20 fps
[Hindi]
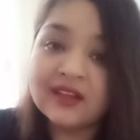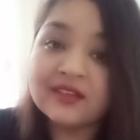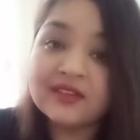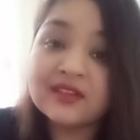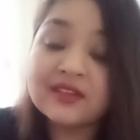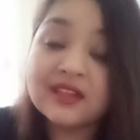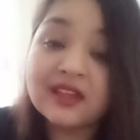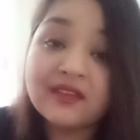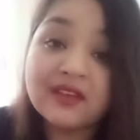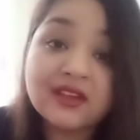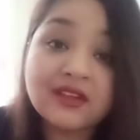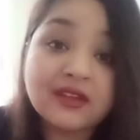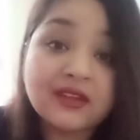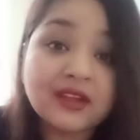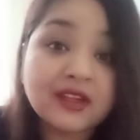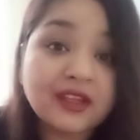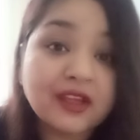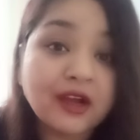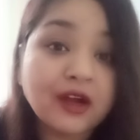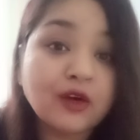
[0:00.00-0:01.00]
जिसकी वजह
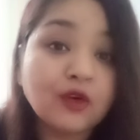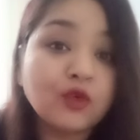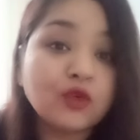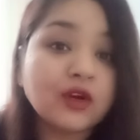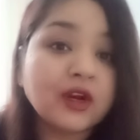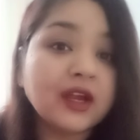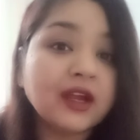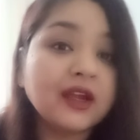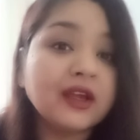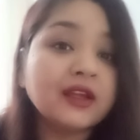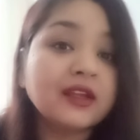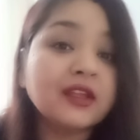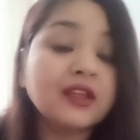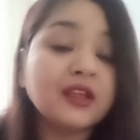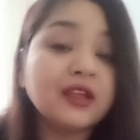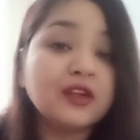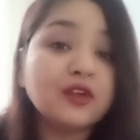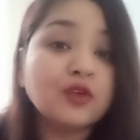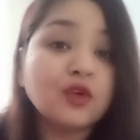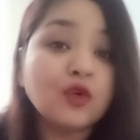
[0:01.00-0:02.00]
से क्या हो रहा है कि
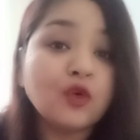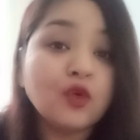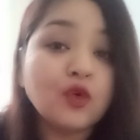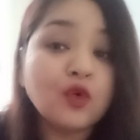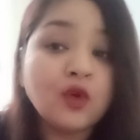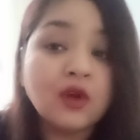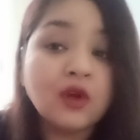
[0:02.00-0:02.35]
इनको